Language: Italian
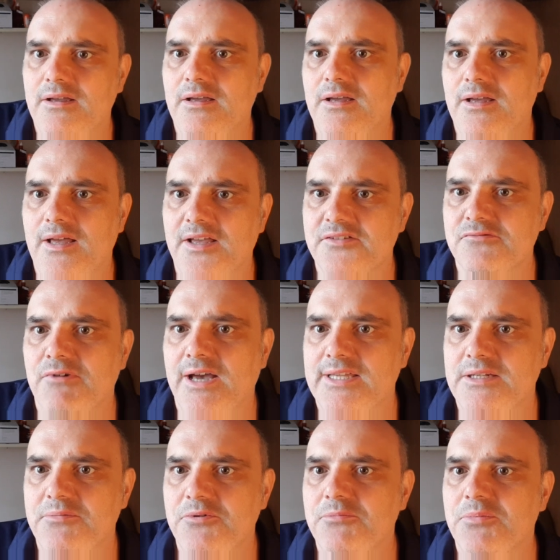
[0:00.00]
eh, a
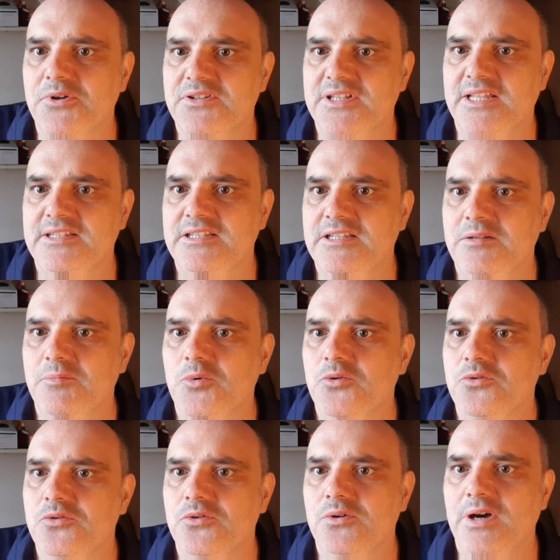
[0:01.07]
squadre più importante del
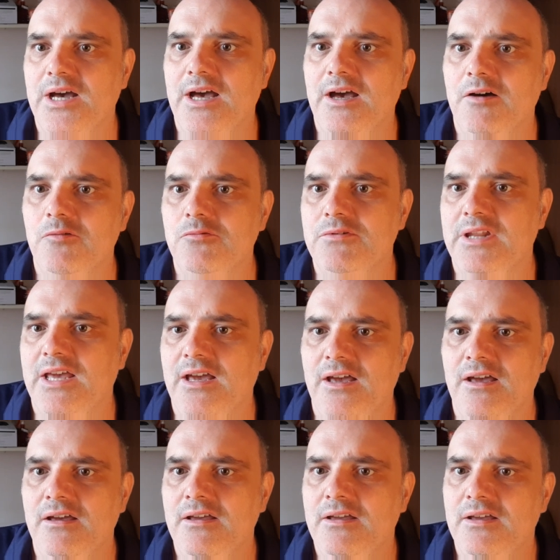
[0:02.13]
mondo
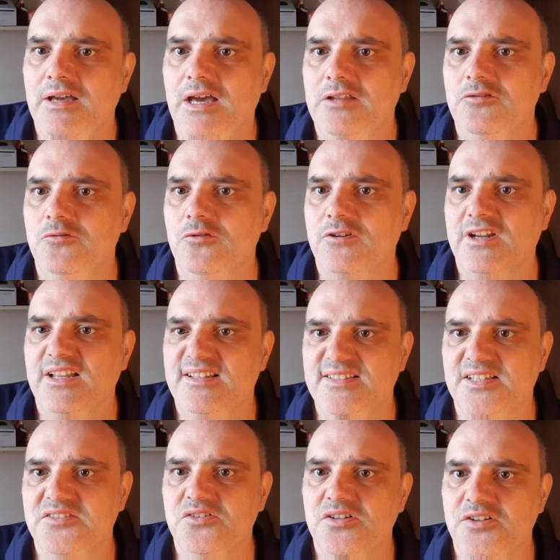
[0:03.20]
una, ad
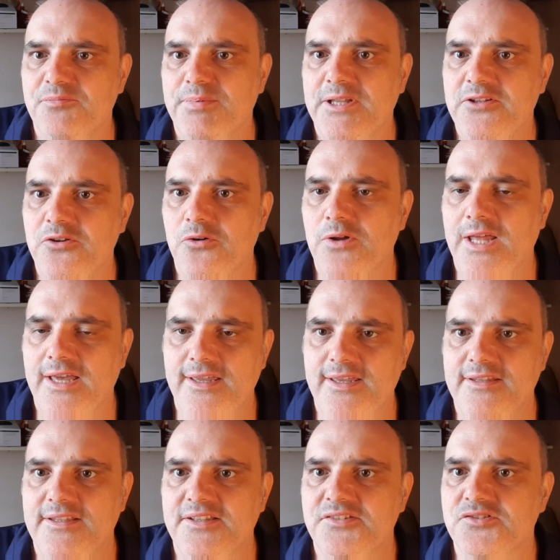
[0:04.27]
un'organizzazione spagnola
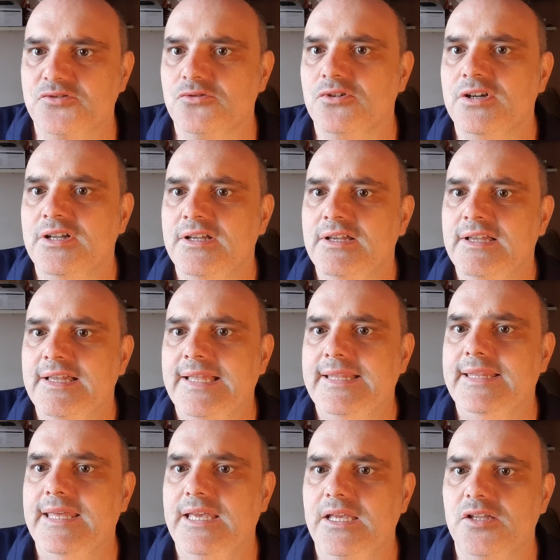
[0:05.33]
e adesso
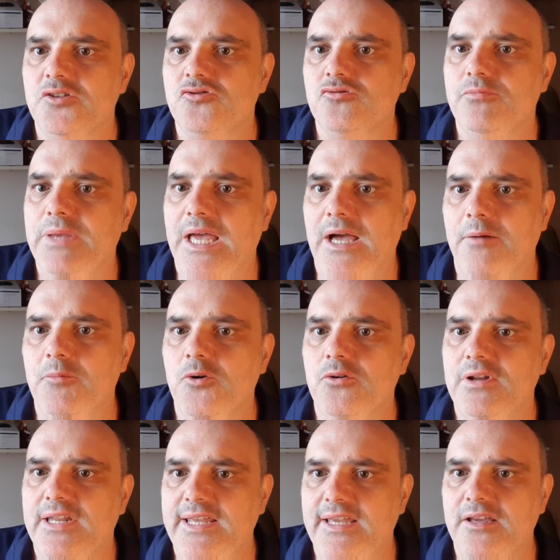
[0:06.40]
ne
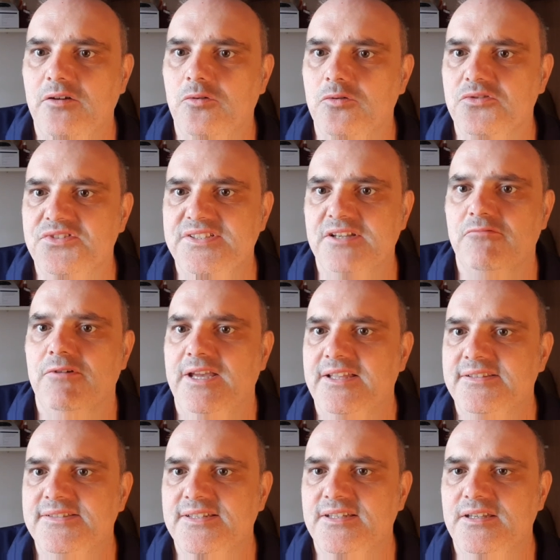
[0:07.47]
subiamo le
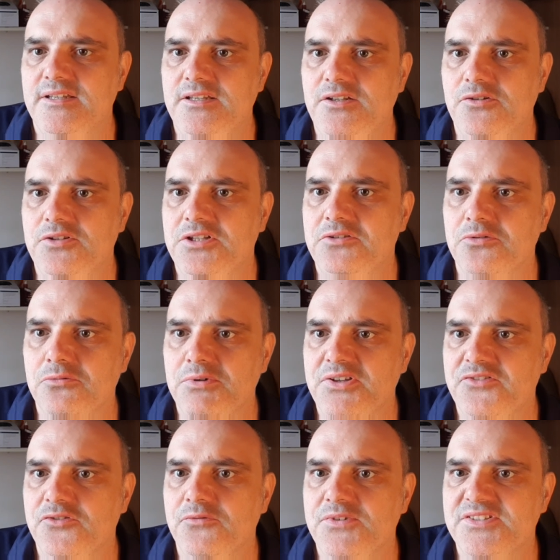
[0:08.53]
conseguenze io detto
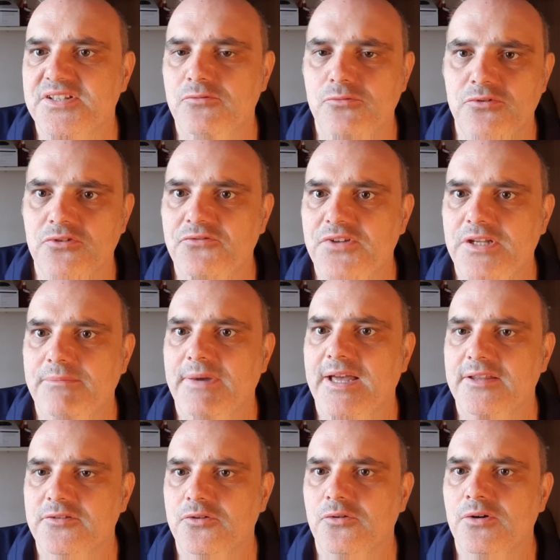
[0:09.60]
questo vi saluto vi
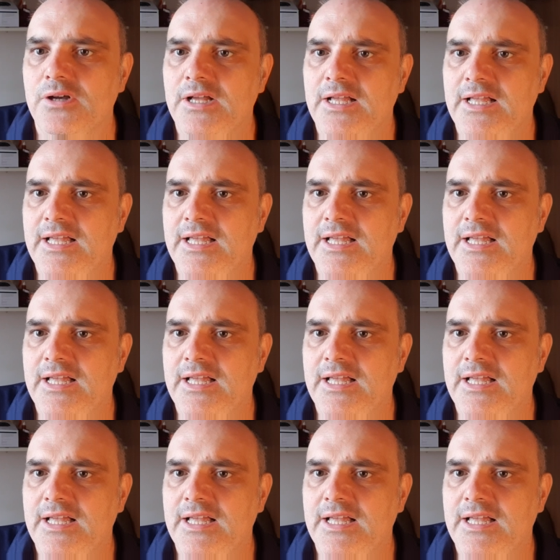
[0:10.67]
rimando